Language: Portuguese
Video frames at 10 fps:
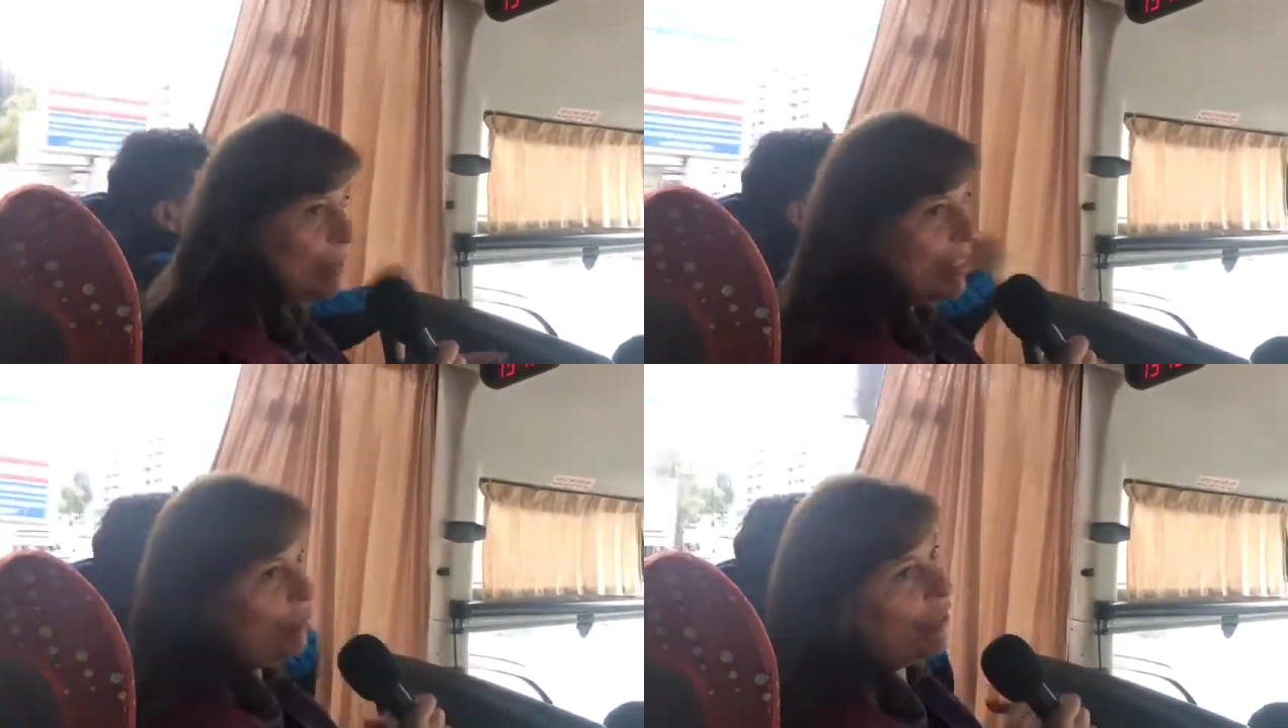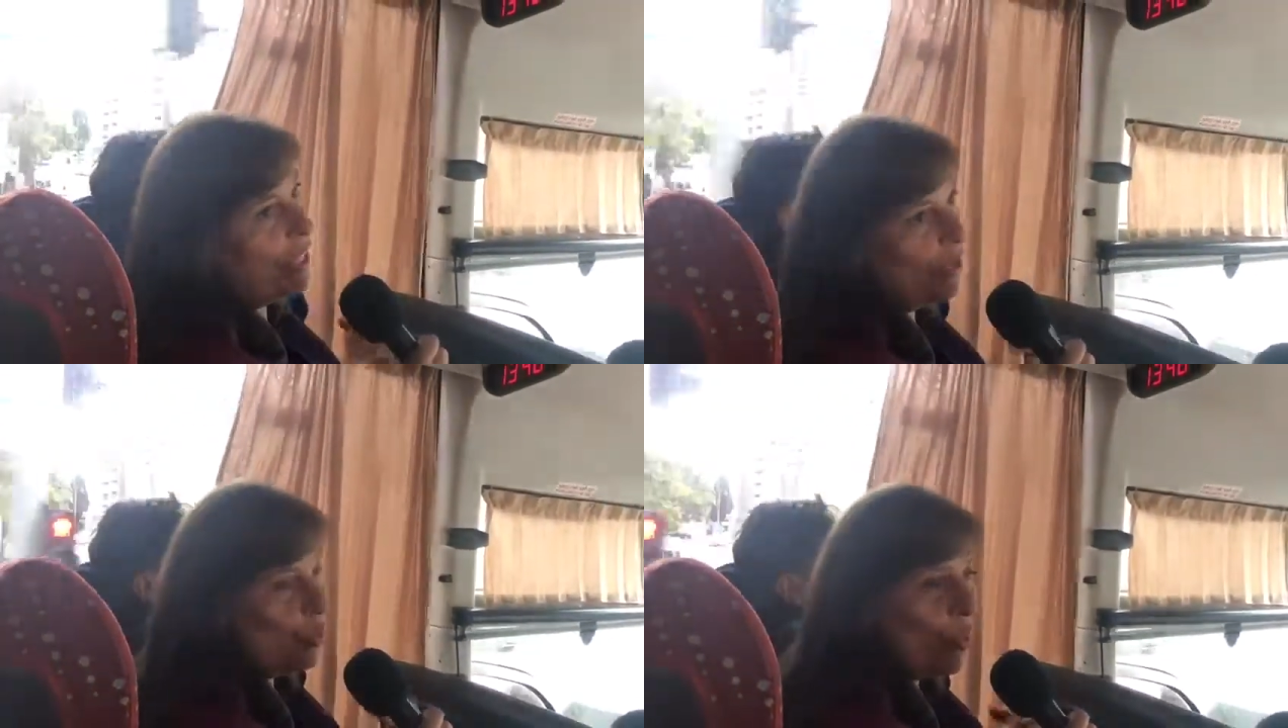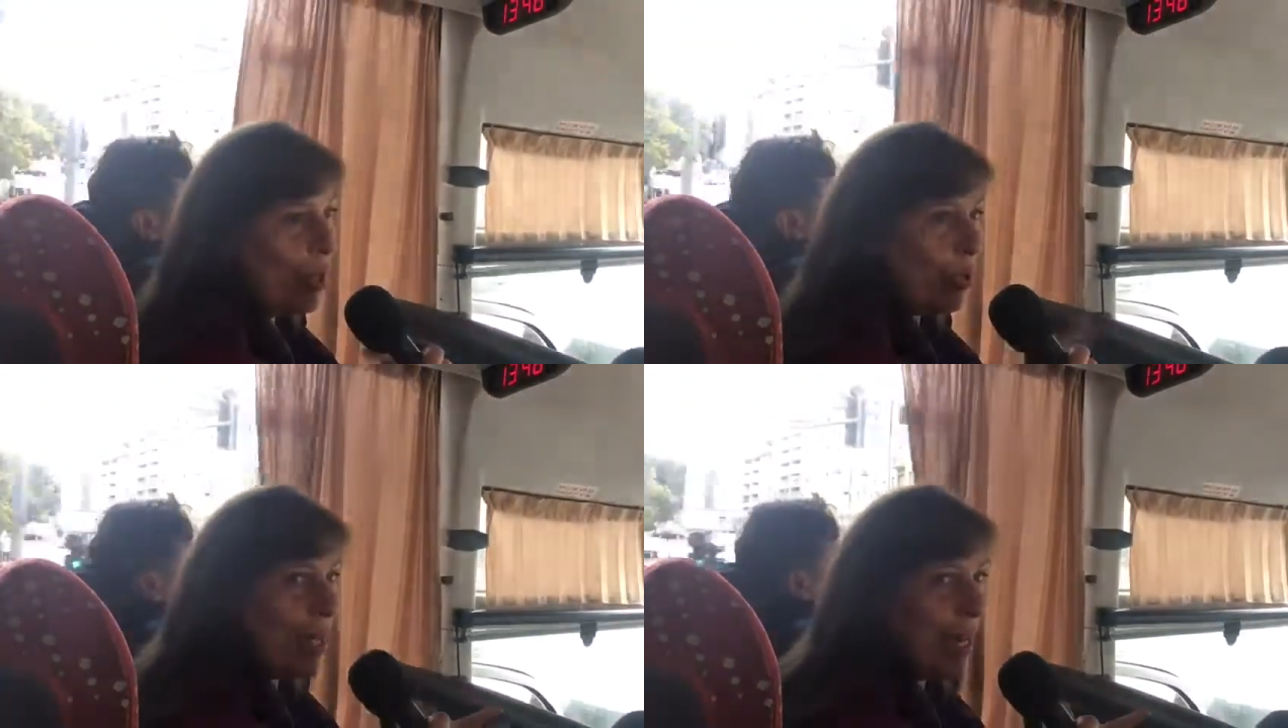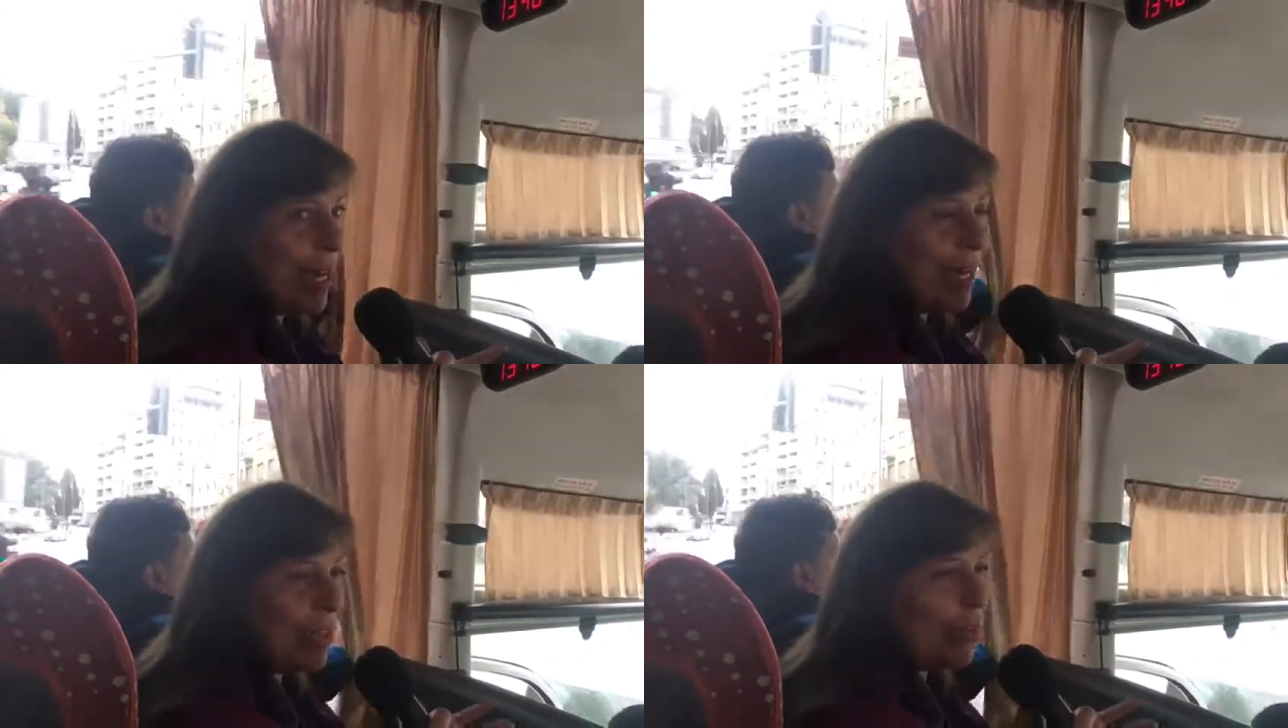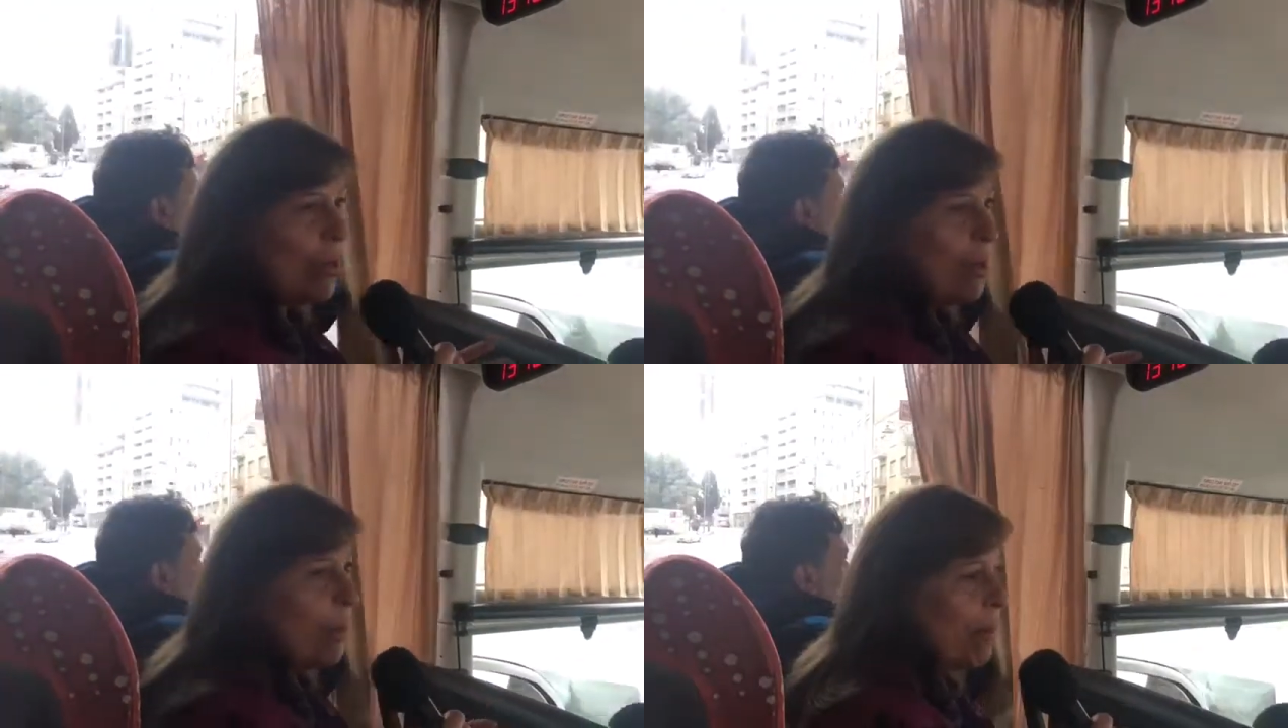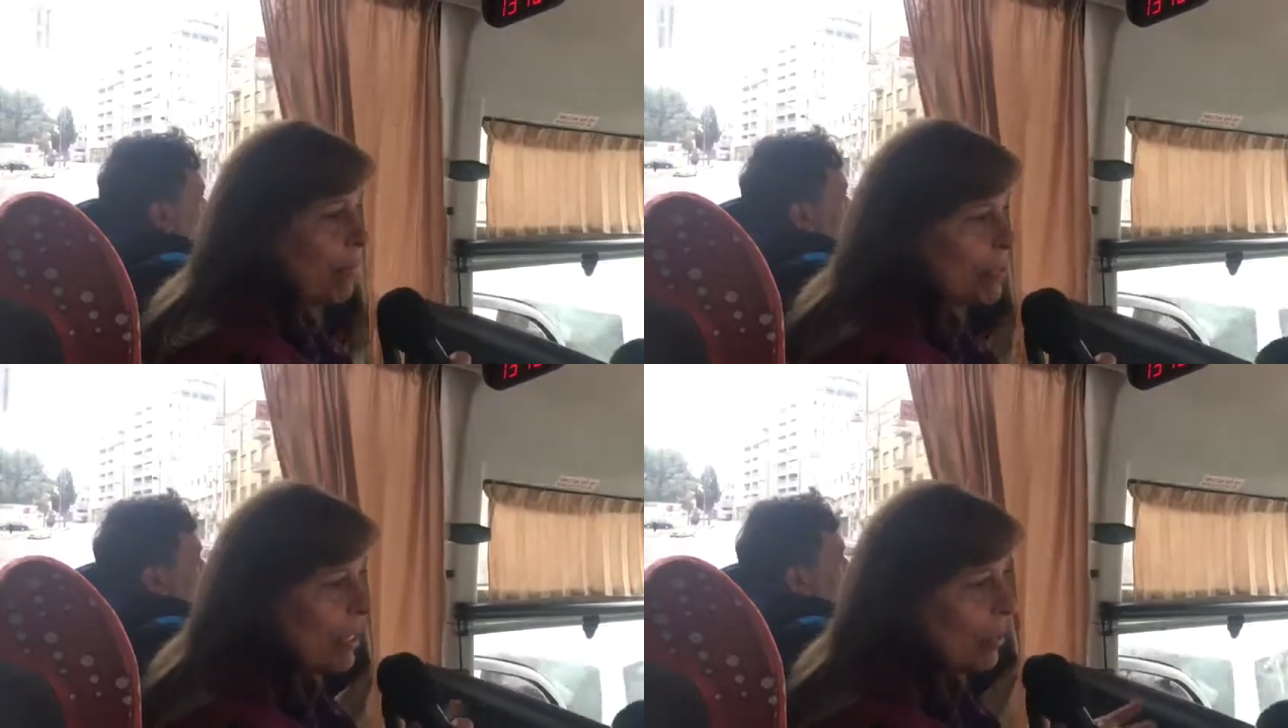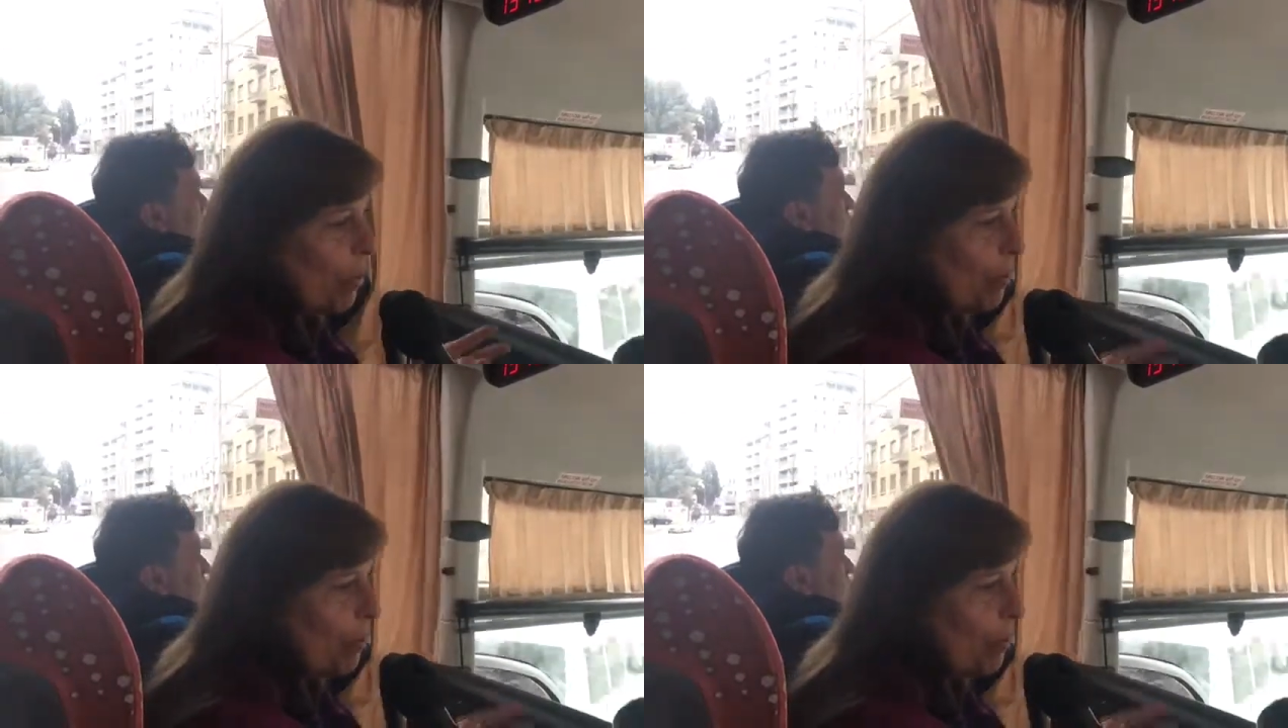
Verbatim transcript: você fica no eu quero, mas você não